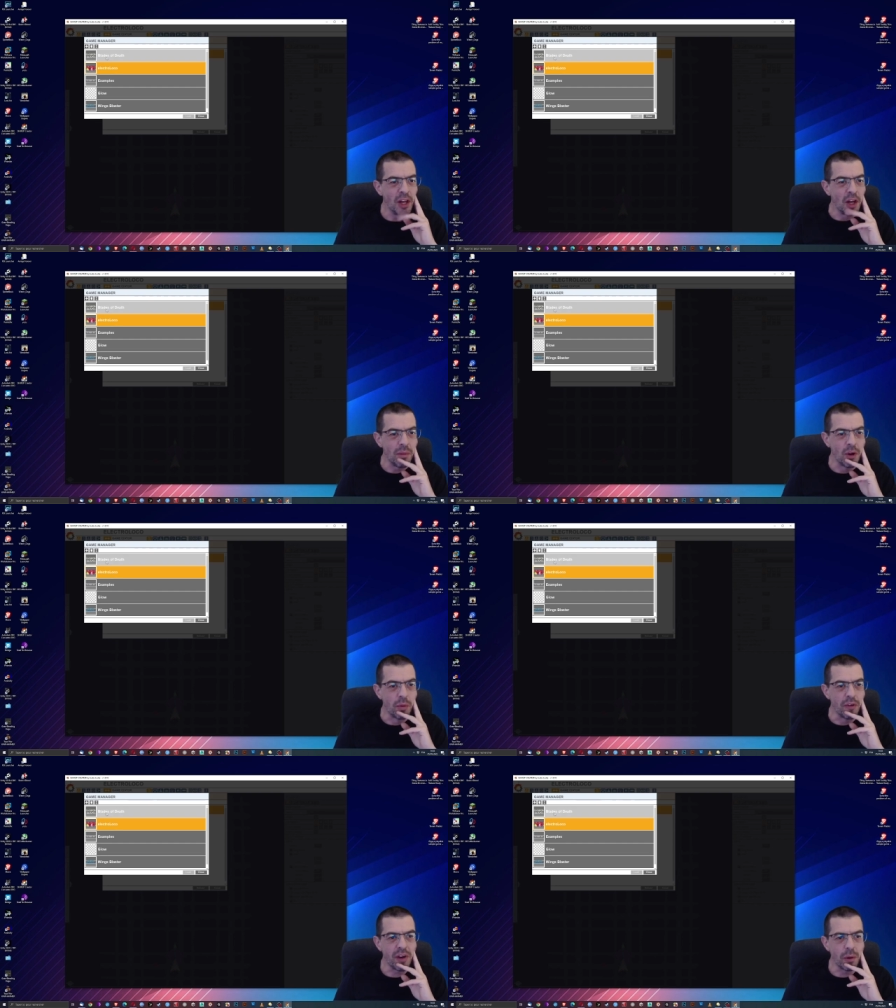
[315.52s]
Mais on peut
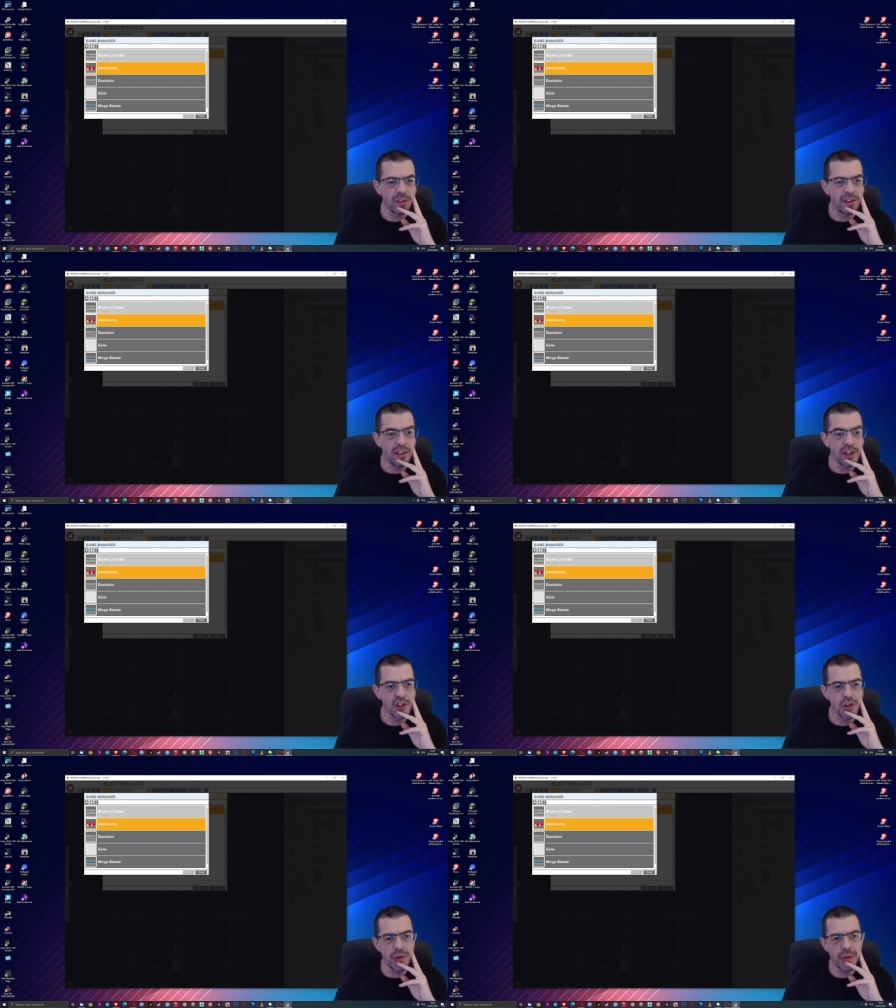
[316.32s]
faire aussi des
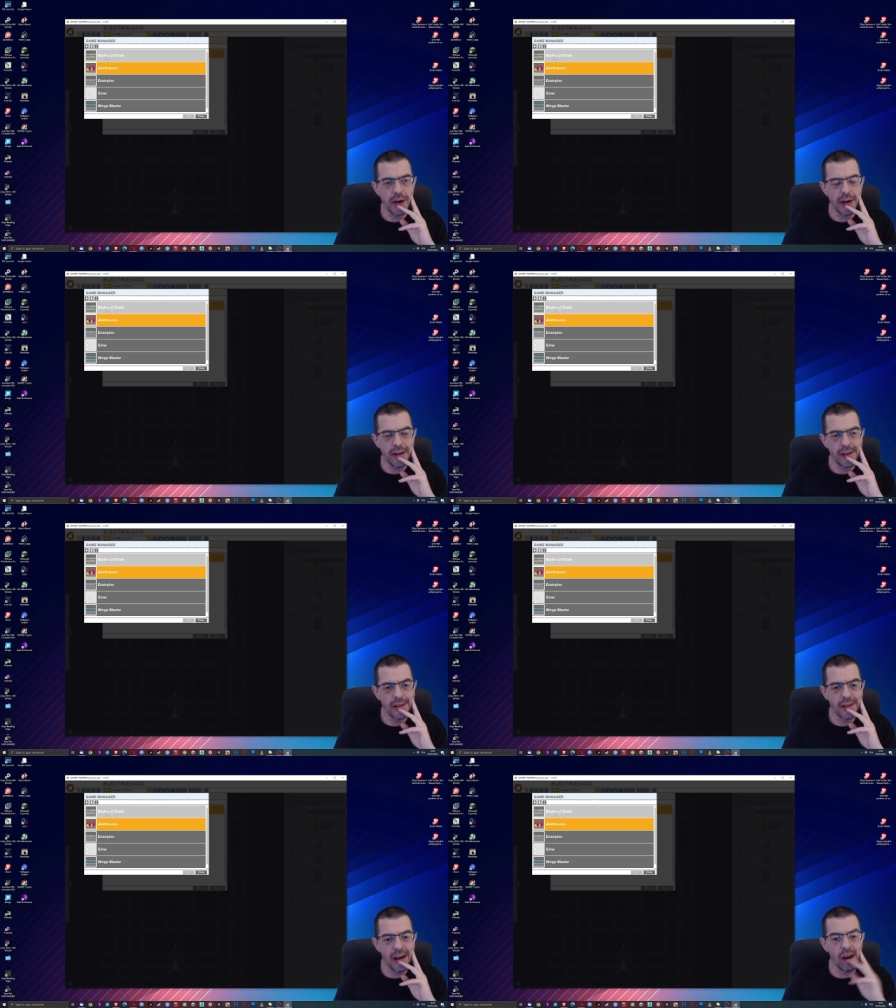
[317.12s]
jeux,
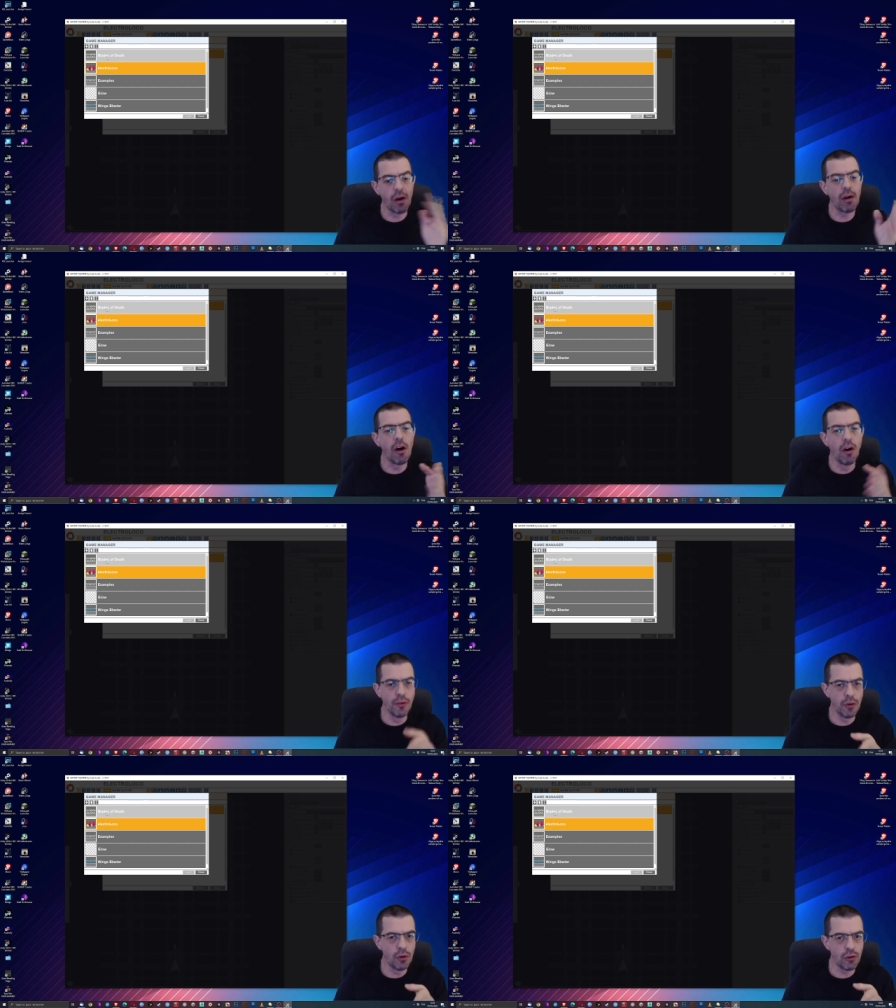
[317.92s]
euh, alors en vue
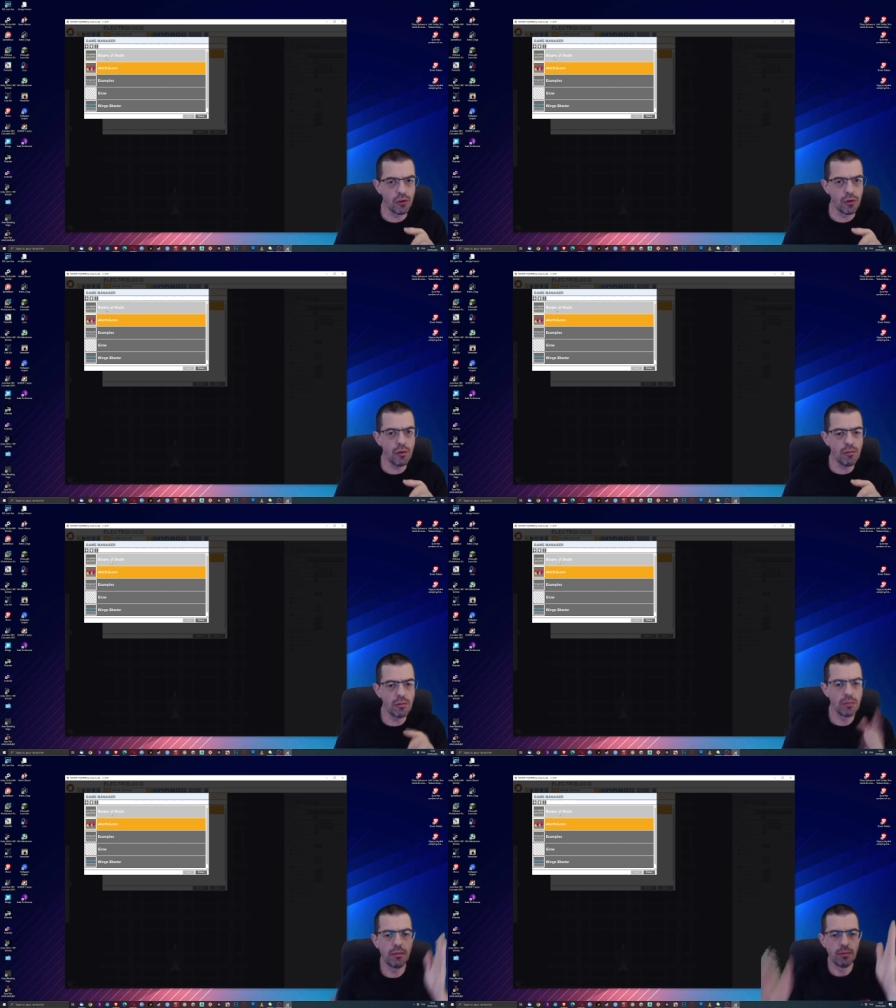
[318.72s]
de dessus,
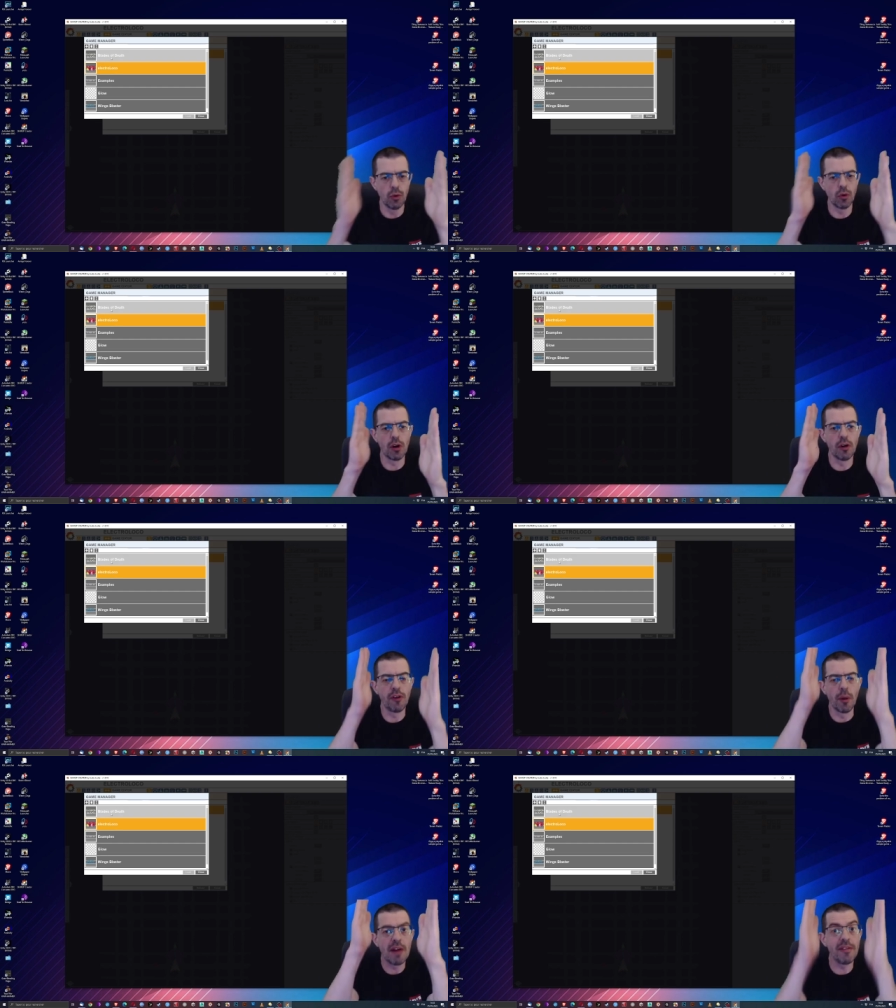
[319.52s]
donc en
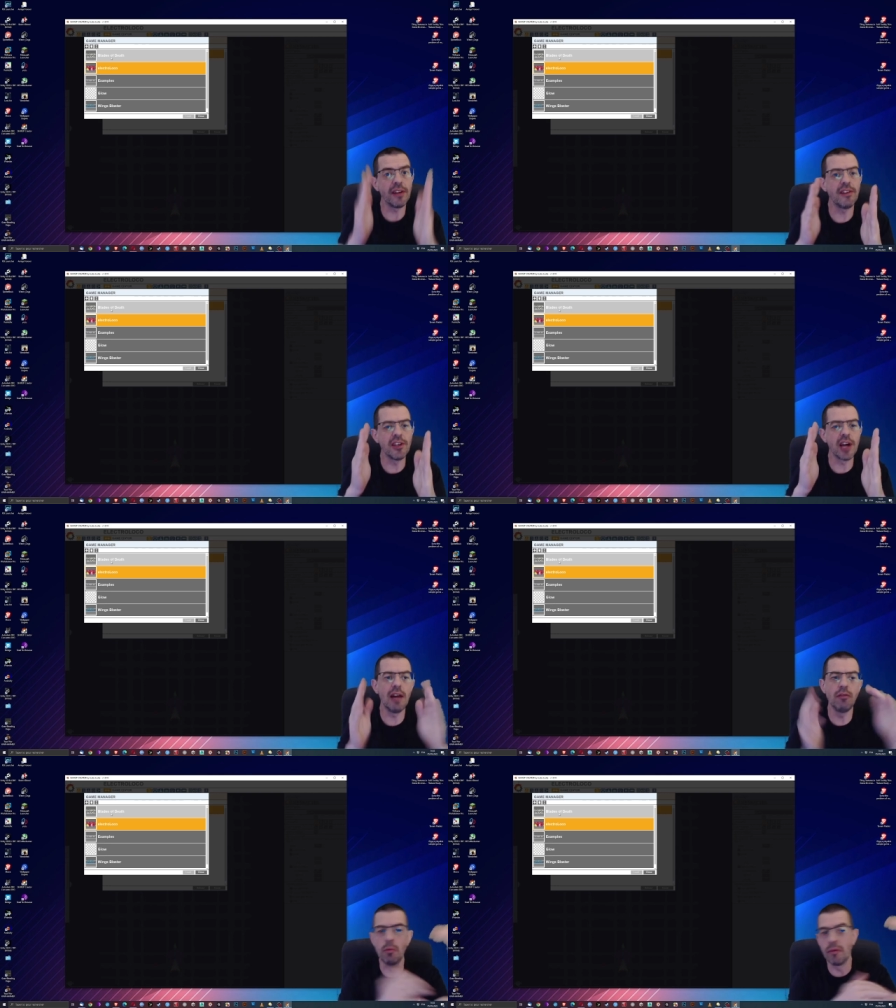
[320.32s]
format vertical.
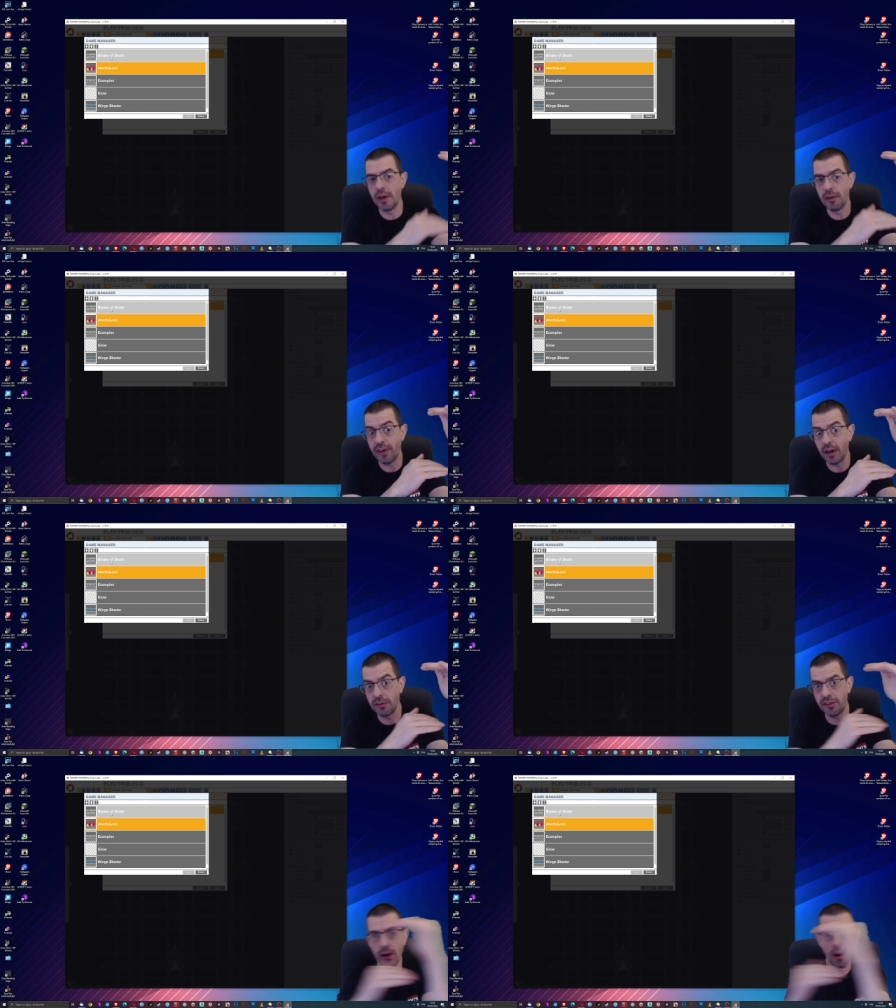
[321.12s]
Vous pouvez le faire
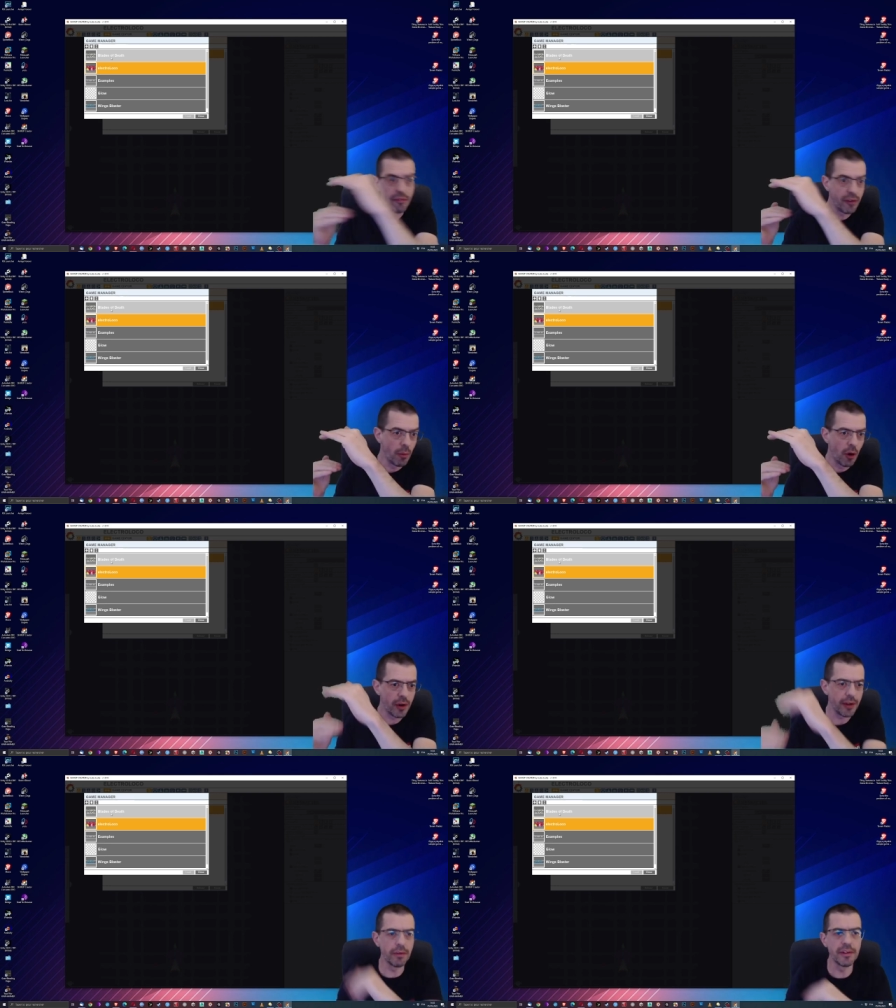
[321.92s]
aussi en format
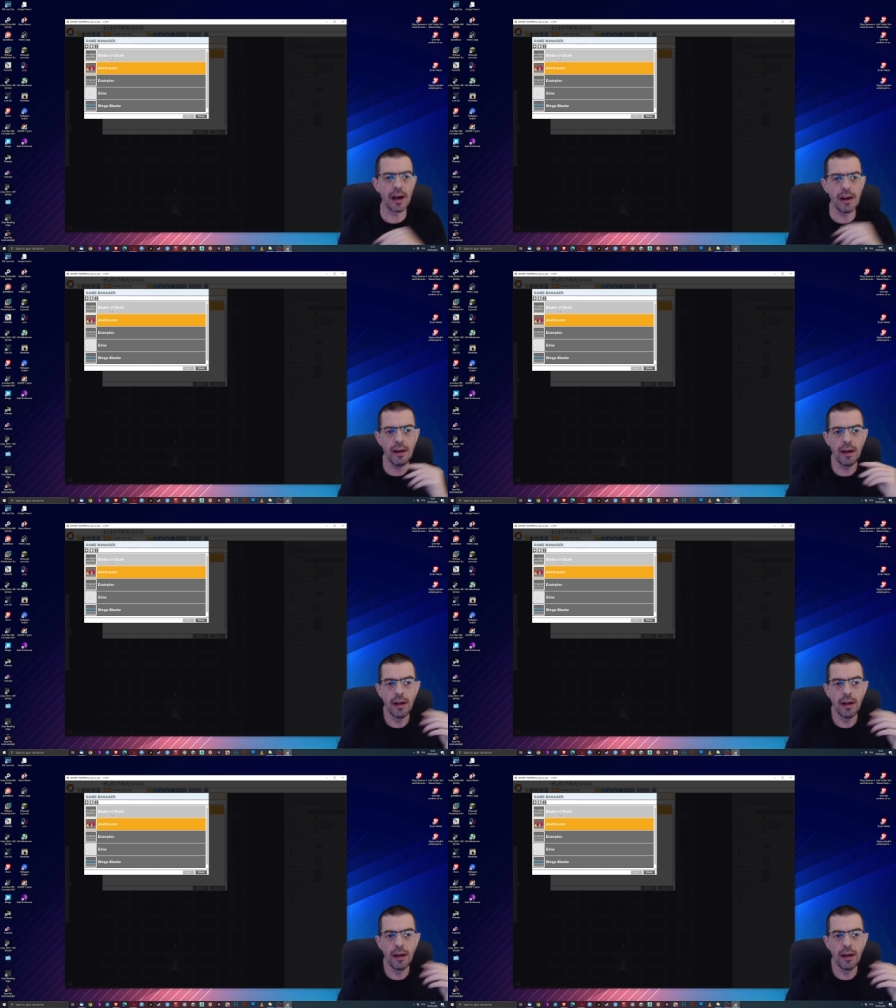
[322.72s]
horizontal.